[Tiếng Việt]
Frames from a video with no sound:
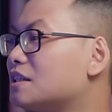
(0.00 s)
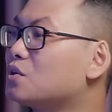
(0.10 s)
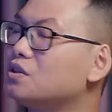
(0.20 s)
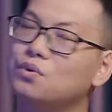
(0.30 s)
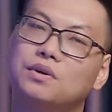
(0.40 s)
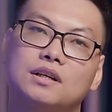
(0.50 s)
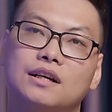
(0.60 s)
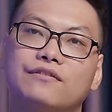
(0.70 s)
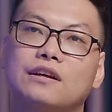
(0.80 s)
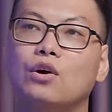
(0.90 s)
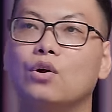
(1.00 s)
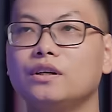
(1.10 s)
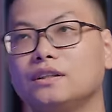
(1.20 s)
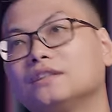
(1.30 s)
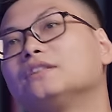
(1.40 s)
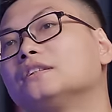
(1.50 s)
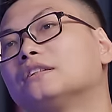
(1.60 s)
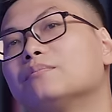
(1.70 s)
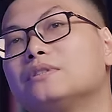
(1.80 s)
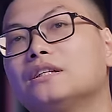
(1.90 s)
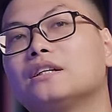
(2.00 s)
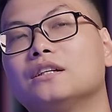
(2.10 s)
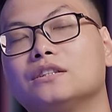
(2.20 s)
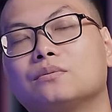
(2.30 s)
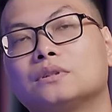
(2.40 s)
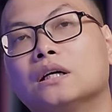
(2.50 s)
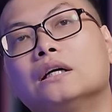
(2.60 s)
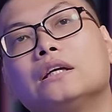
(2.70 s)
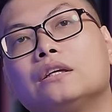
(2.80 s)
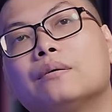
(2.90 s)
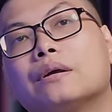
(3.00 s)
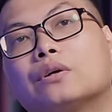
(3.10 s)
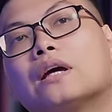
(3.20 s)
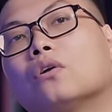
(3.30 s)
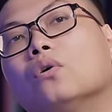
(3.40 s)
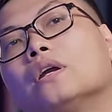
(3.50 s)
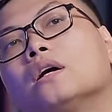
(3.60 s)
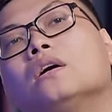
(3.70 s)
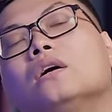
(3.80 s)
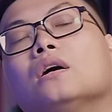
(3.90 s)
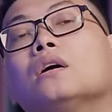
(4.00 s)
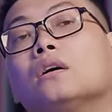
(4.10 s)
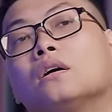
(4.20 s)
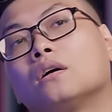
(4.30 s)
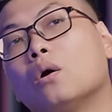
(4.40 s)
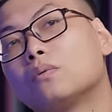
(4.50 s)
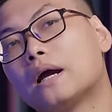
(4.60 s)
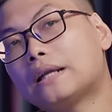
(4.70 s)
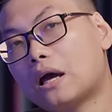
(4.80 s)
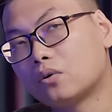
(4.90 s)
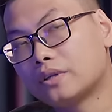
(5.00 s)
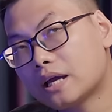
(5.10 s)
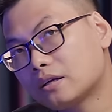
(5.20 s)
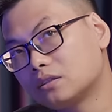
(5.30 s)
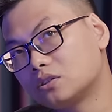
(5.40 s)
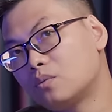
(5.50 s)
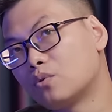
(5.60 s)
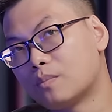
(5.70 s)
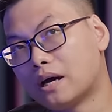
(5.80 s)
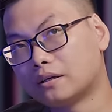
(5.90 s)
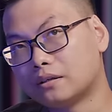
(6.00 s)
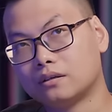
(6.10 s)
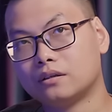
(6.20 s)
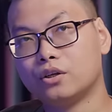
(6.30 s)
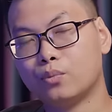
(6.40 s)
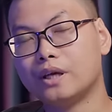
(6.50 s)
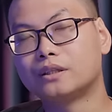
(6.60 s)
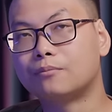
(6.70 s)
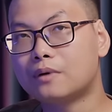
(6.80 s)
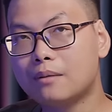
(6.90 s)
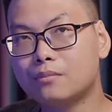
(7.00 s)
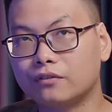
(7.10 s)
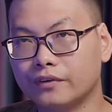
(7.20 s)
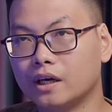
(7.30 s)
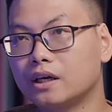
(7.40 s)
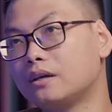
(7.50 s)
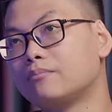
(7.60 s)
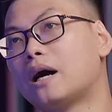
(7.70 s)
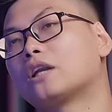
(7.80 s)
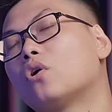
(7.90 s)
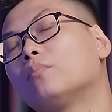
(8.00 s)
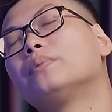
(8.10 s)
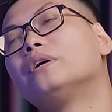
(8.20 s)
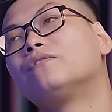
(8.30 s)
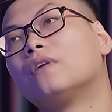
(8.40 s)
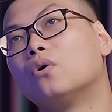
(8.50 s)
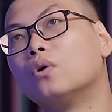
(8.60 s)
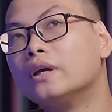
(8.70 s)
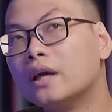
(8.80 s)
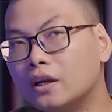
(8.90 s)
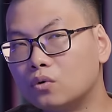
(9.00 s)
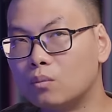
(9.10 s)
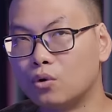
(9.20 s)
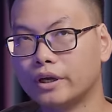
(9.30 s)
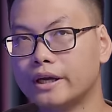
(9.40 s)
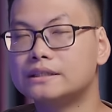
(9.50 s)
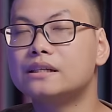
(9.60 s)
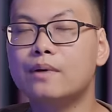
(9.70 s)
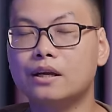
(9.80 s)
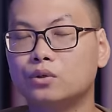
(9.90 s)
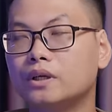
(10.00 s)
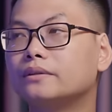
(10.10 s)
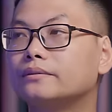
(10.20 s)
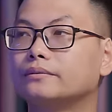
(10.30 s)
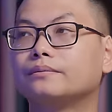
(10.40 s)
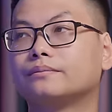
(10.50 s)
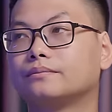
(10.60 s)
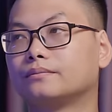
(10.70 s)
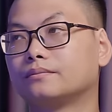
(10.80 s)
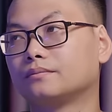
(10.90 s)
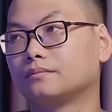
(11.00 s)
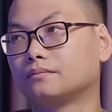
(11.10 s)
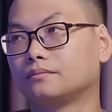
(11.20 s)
sẽ có nhiều người phản đối, và thậm chí là người trong giới. Nhưng mà nói thẳng luôn nhá, không cách nào nhanh cho một bạn newbie tập rap bằng việc ấy bạn copy flow y hệt của một cái nghệ sĩ bạn yêu thích. ừ.